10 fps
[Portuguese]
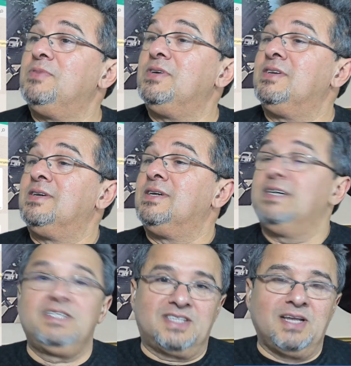
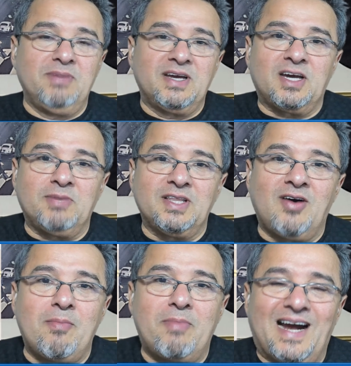Uh, e também quero mandar
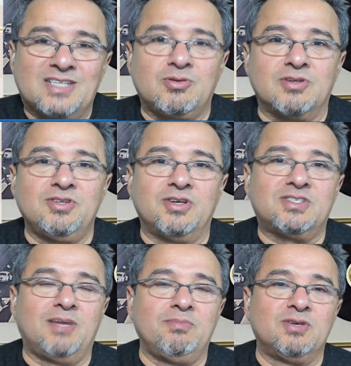um abraço aos
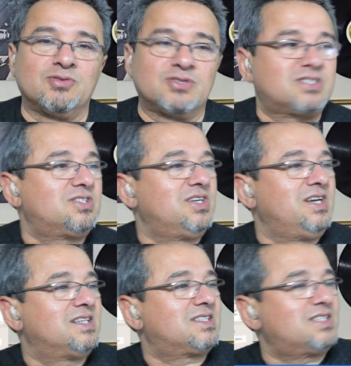nossos amigos de
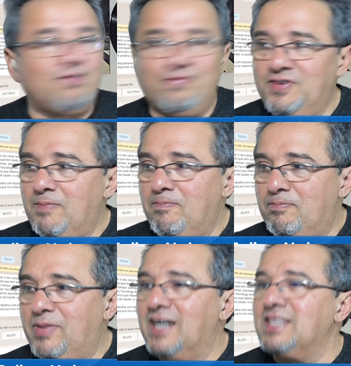Recife,
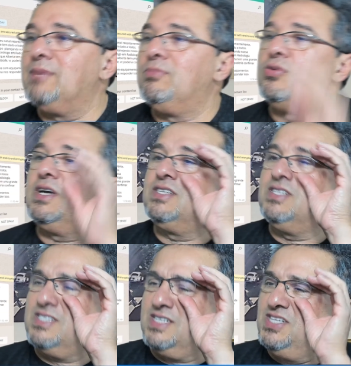Pernambuco. Ele
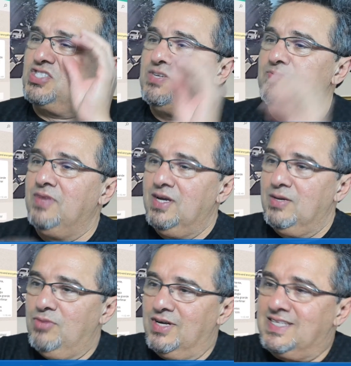diz o seguinte:
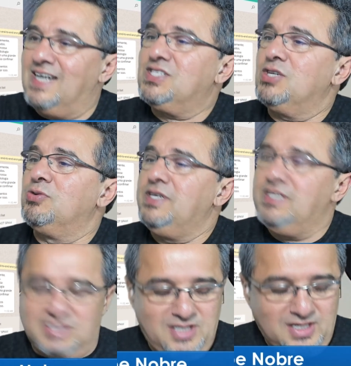Boa tarde, Luiz.